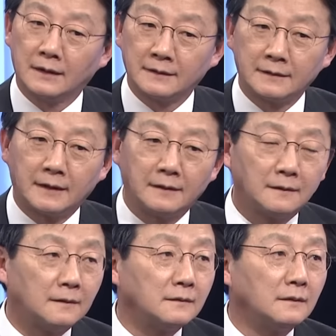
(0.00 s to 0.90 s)
하는
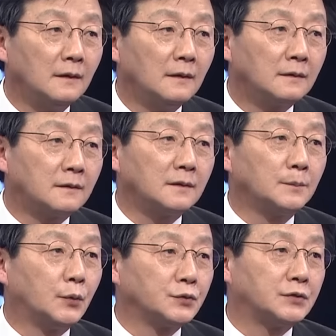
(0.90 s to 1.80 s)
개혁은
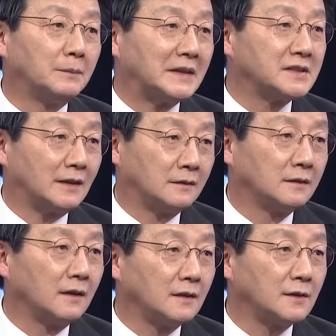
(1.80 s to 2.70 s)
그거는 보수에 맞지
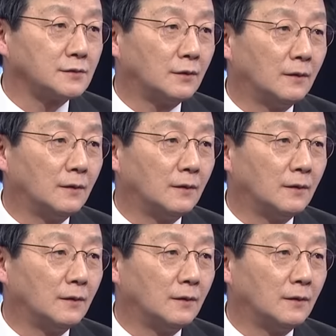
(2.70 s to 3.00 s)
않는 개혁이죠.